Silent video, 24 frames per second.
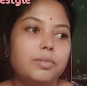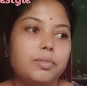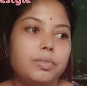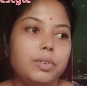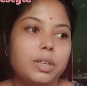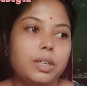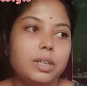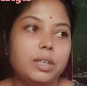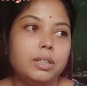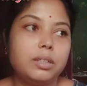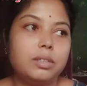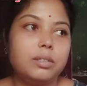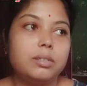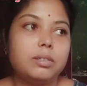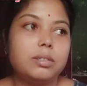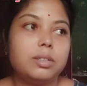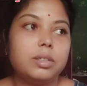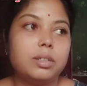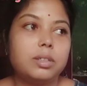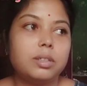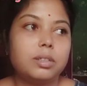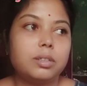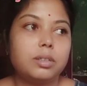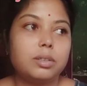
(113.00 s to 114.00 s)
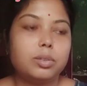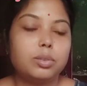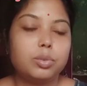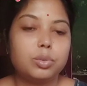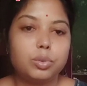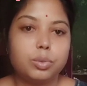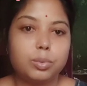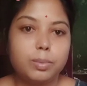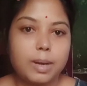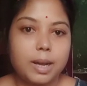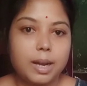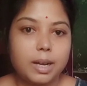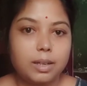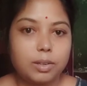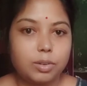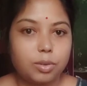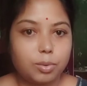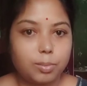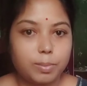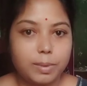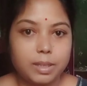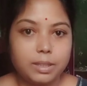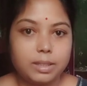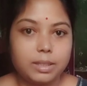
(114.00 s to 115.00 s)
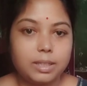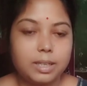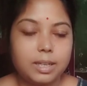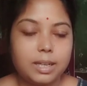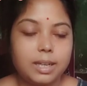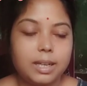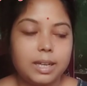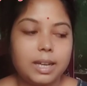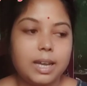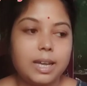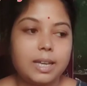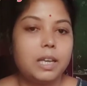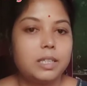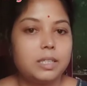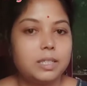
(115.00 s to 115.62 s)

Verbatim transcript: फिर गुरुवार को बंद रहेगा